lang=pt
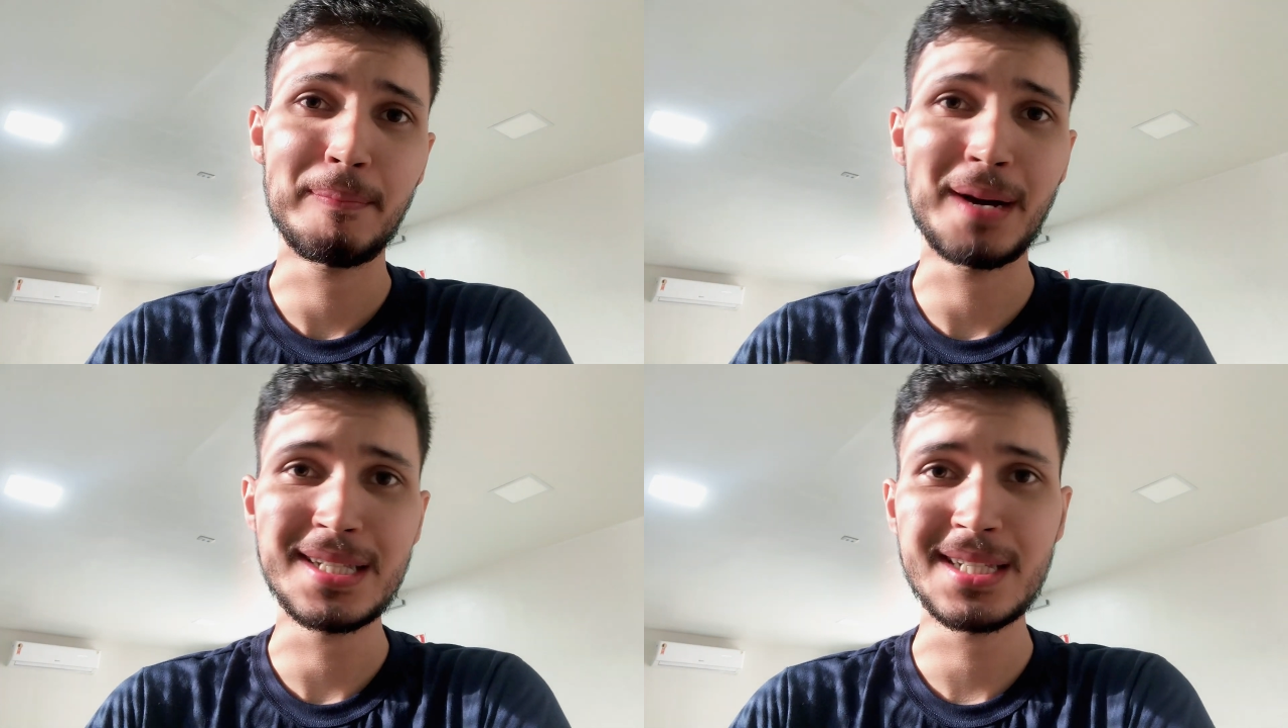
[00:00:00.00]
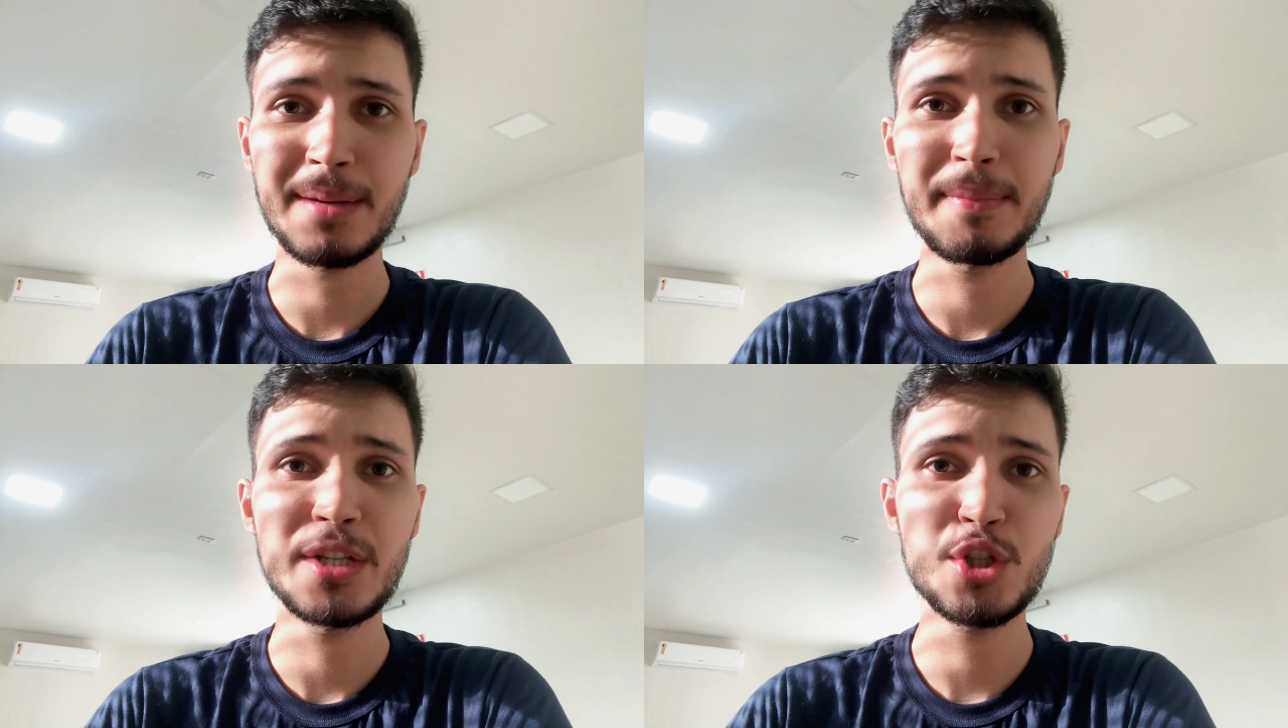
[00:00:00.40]

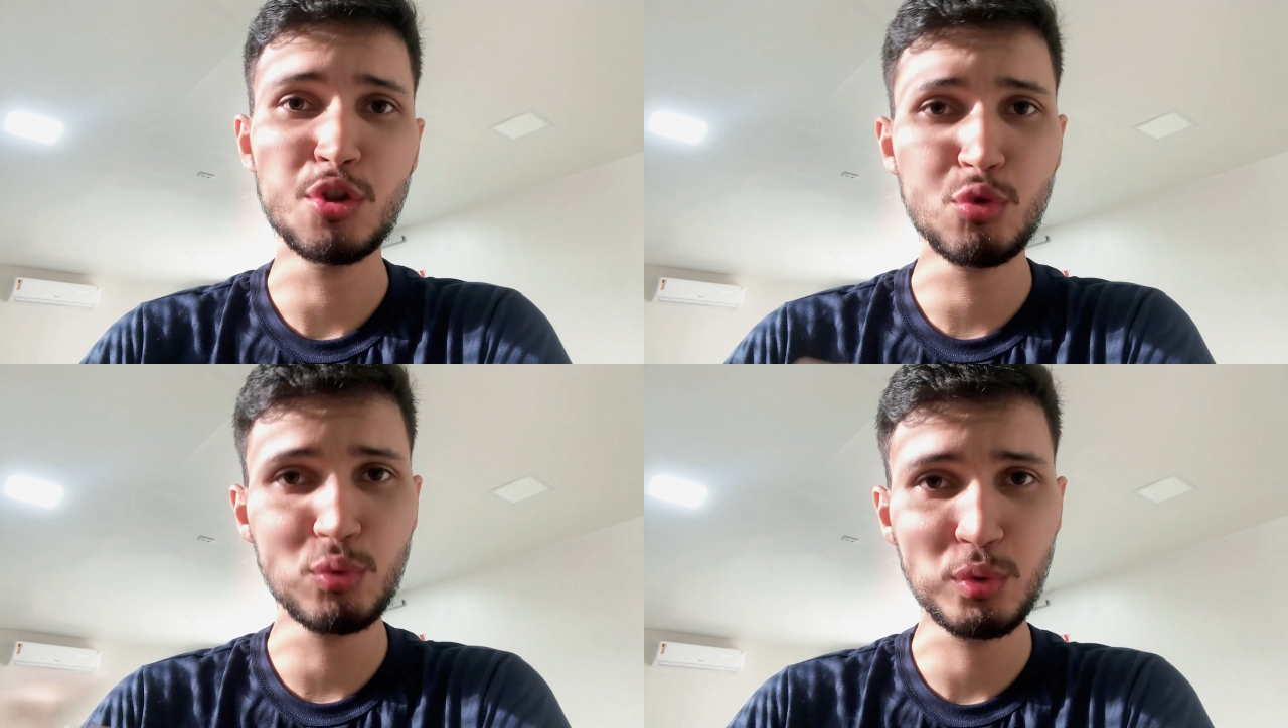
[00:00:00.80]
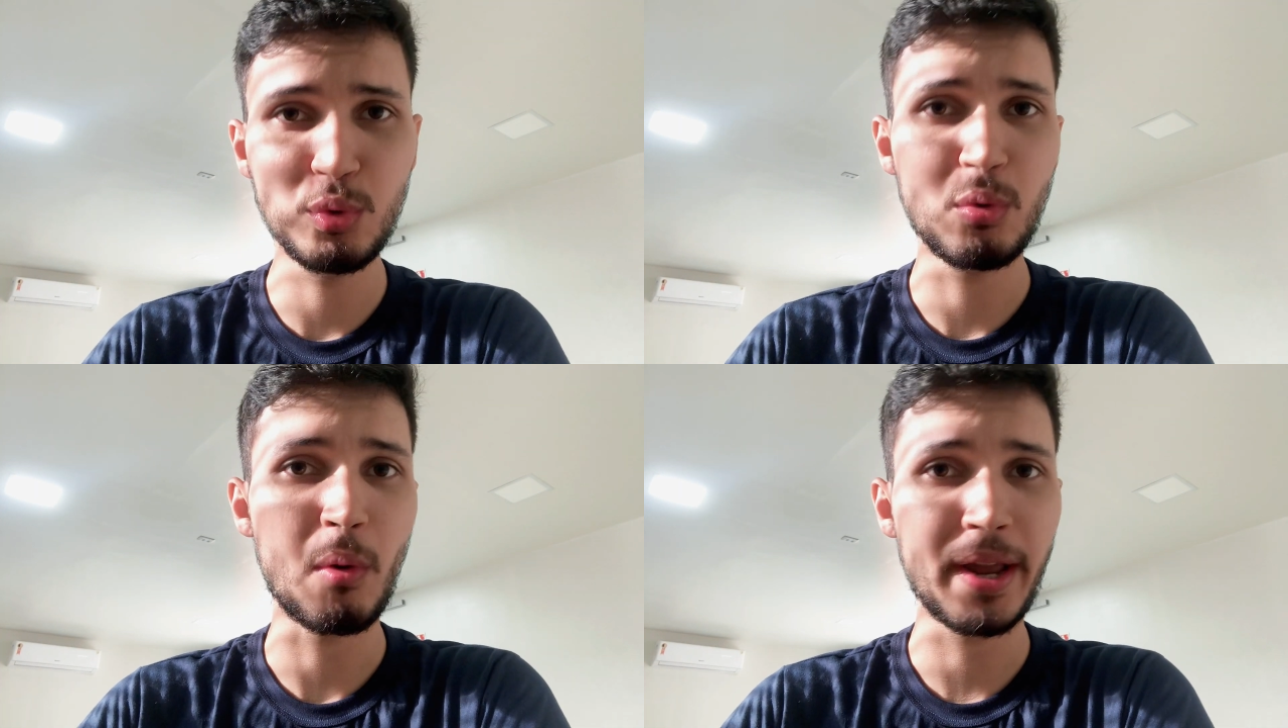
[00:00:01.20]
basicamente
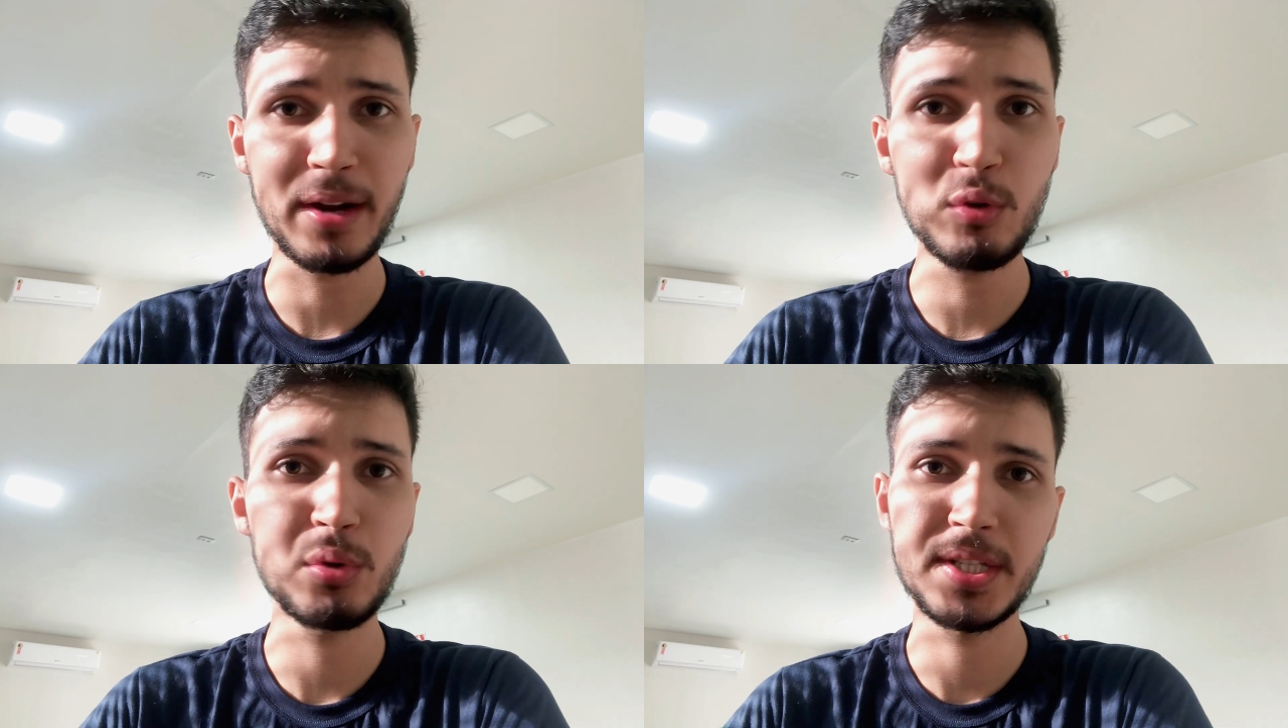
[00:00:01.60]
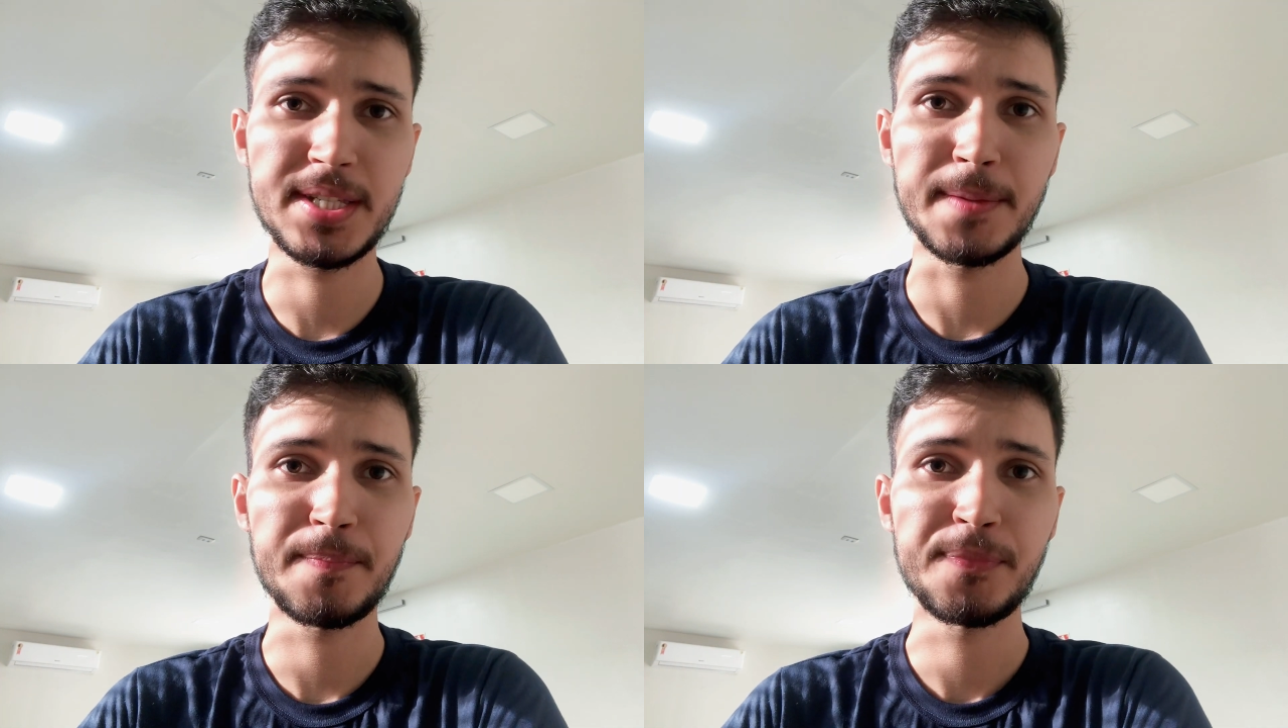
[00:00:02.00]
tudo, qualquer coisa.